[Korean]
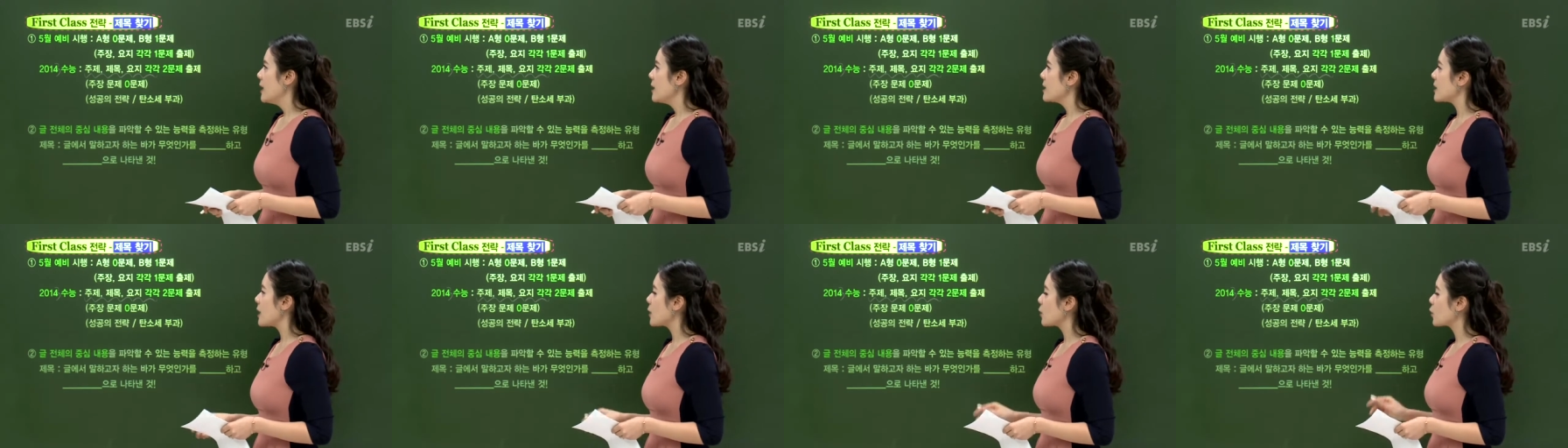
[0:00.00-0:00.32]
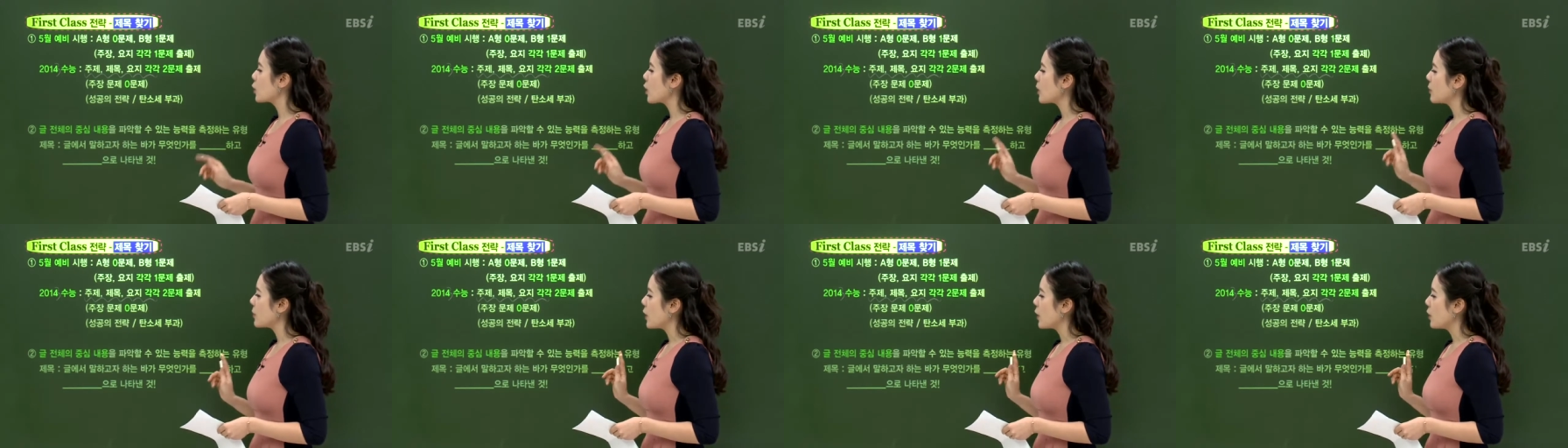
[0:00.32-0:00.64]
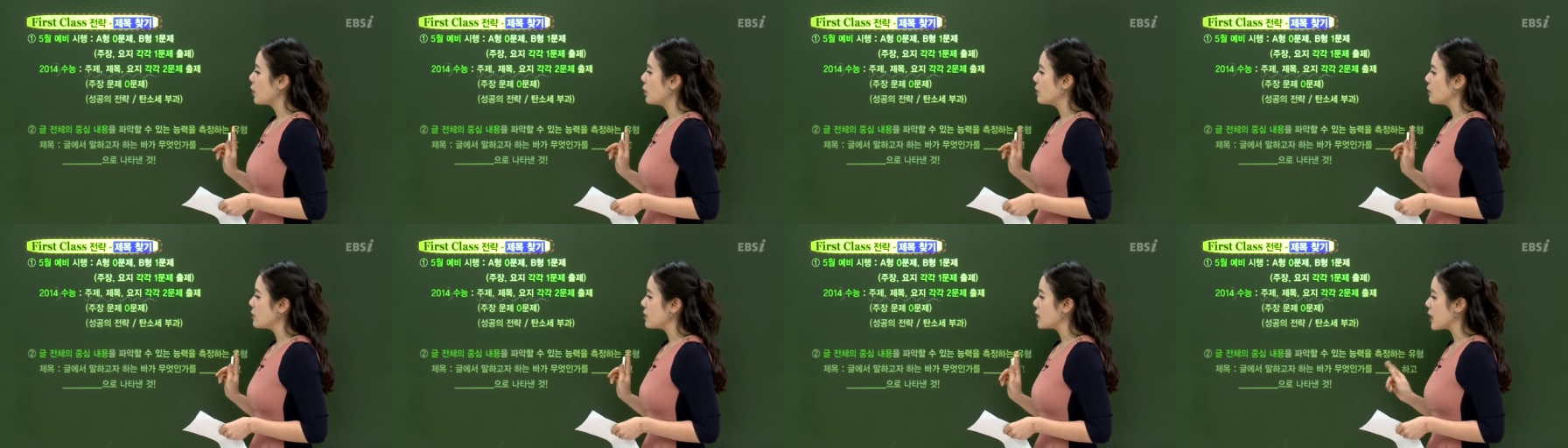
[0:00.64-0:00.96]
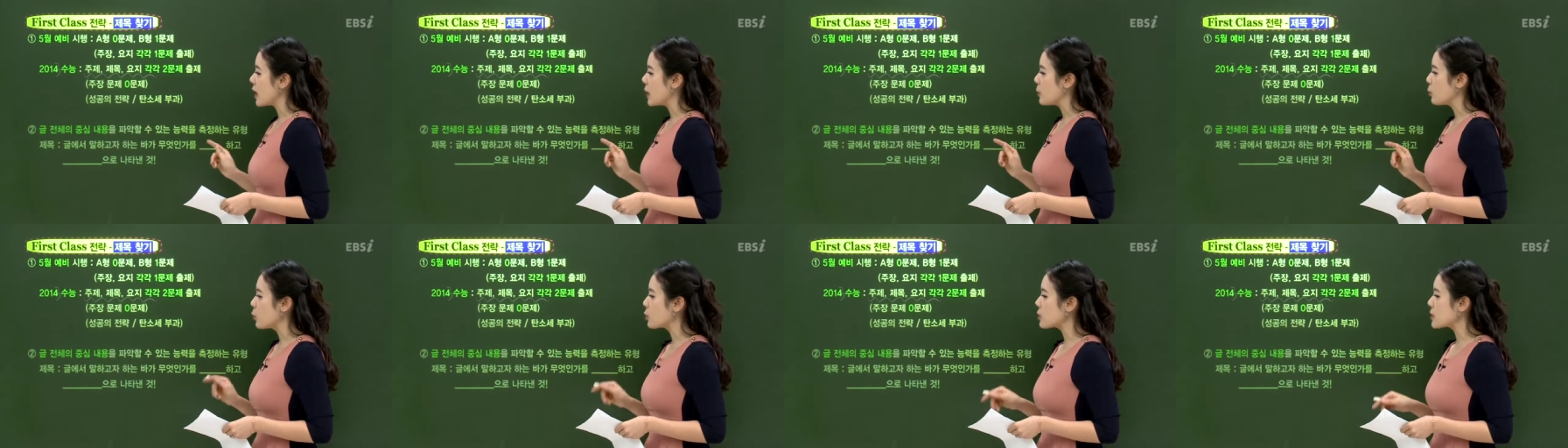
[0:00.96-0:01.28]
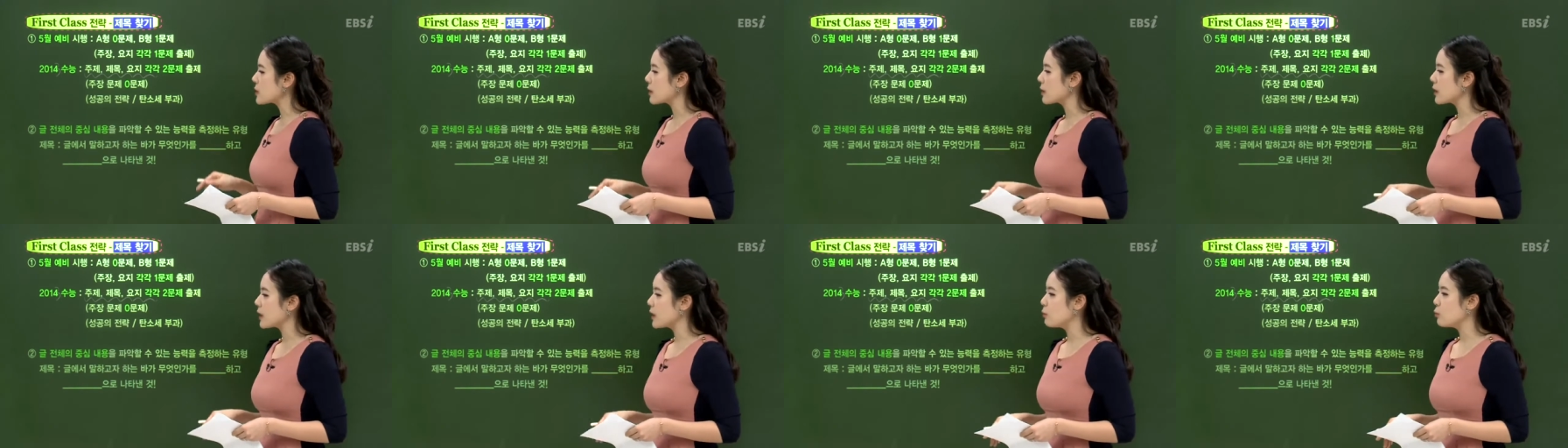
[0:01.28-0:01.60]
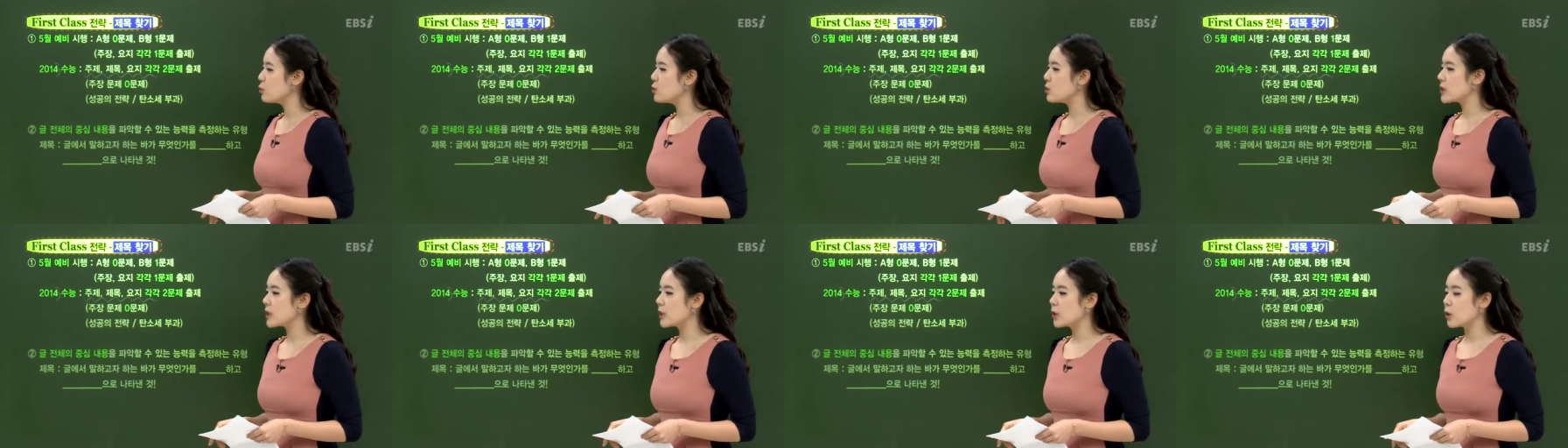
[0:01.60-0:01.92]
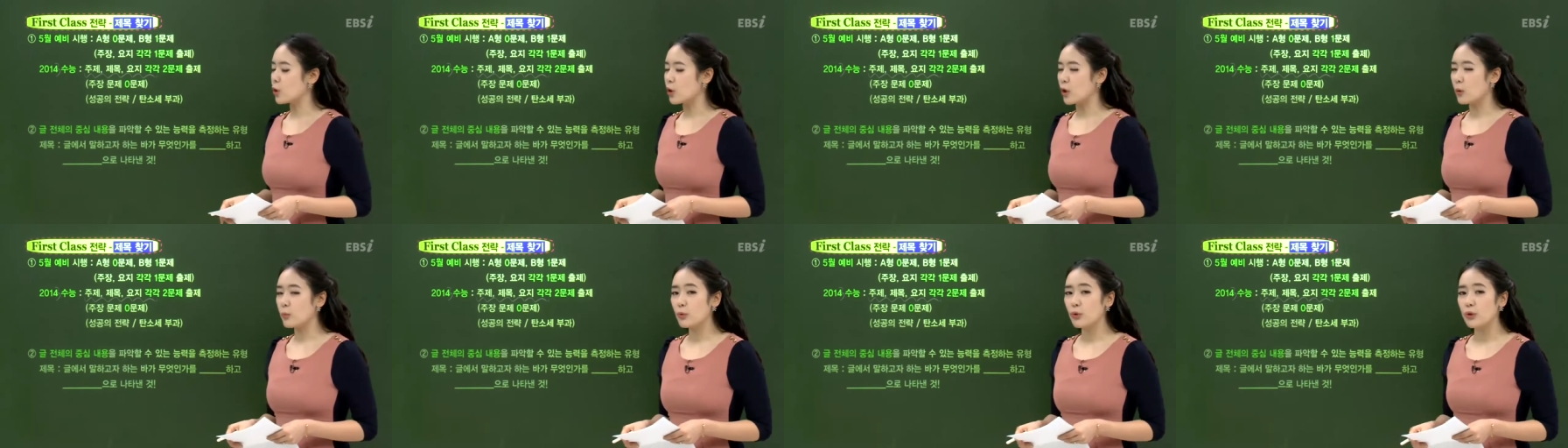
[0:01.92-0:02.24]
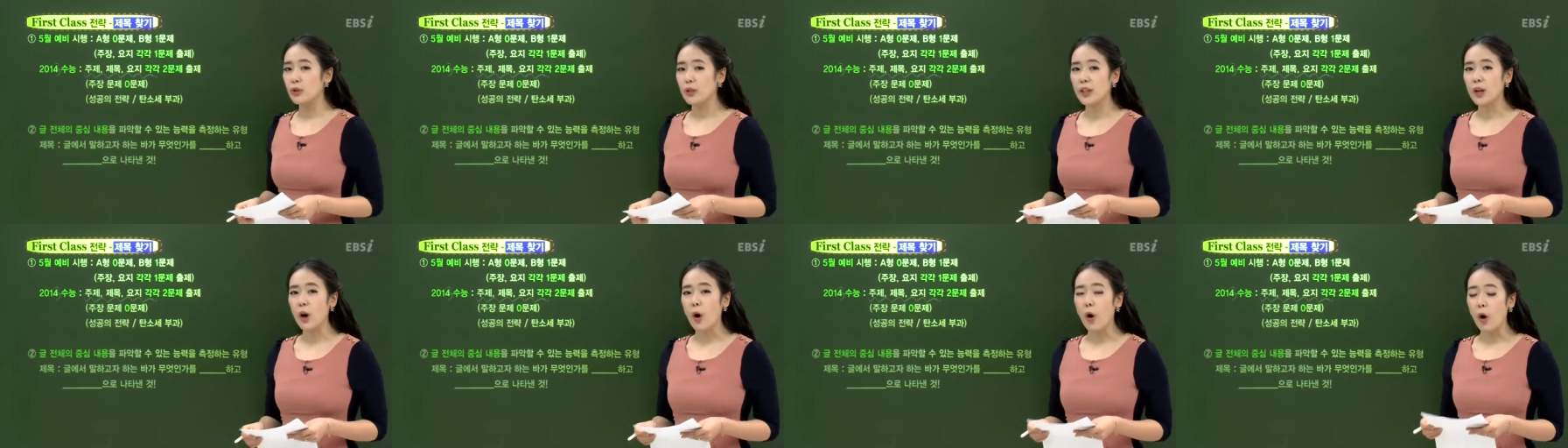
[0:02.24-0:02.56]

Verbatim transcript: 자 그러면 제목 찾기 문제는 여러분들이